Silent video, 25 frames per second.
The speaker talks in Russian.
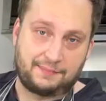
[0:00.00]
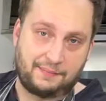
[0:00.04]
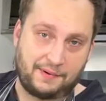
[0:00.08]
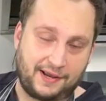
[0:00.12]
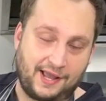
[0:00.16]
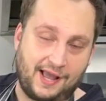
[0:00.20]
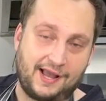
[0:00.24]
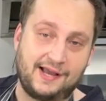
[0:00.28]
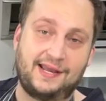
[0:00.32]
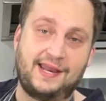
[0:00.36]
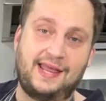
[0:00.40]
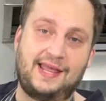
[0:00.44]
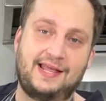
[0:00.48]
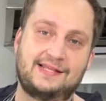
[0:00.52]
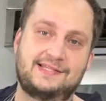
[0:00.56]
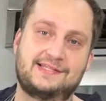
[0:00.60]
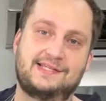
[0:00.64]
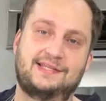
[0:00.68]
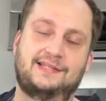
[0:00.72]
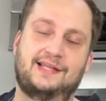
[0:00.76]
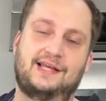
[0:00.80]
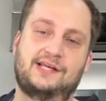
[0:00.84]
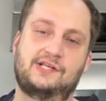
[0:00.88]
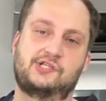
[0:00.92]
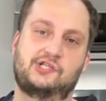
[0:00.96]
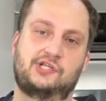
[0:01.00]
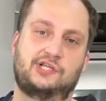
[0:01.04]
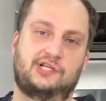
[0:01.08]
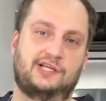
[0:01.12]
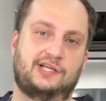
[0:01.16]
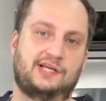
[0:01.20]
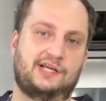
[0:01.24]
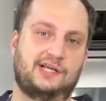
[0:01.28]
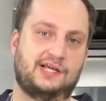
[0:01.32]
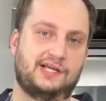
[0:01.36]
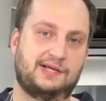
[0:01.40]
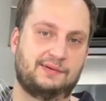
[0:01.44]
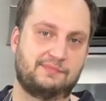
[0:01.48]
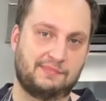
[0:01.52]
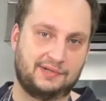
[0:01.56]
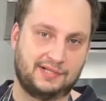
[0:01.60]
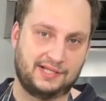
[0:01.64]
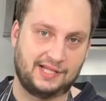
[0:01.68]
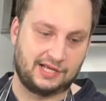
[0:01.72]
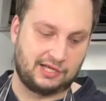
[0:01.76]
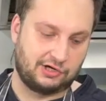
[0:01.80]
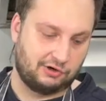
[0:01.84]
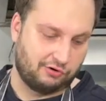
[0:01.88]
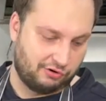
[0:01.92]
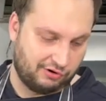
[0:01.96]
Пока греется наше
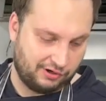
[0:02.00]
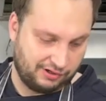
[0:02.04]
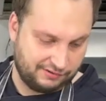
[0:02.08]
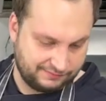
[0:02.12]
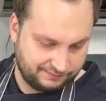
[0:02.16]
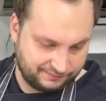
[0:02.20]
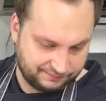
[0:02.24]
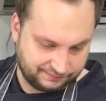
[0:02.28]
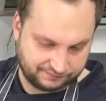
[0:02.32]
молоко,